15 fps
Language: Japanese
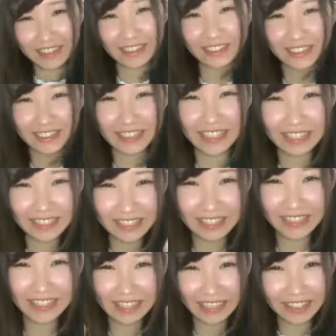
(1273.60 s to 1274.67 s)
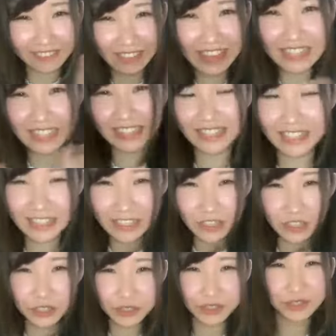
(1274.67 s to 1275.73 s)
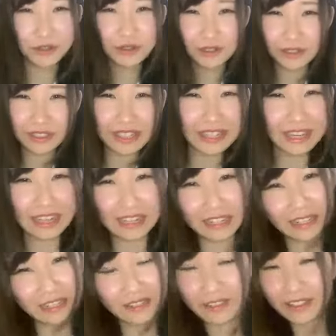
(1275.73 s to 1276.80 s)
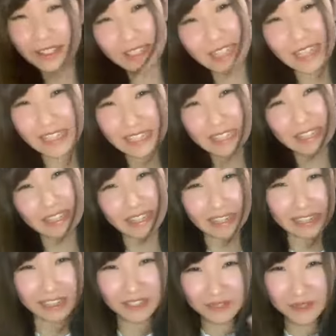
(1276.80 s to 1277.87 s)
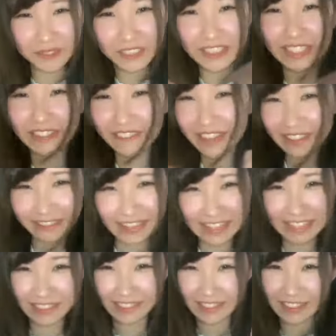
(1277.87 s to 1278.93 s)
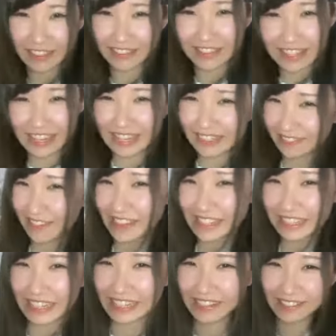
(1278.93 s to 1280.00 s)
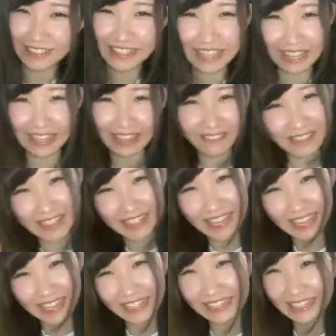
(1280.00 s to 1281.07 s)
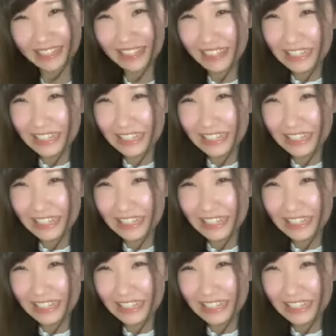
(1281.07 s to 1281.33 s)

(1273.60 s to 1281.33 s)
曲の尺食っていきます15分間のステージだったら10分喋りますよろしくお願いします1曲しかできません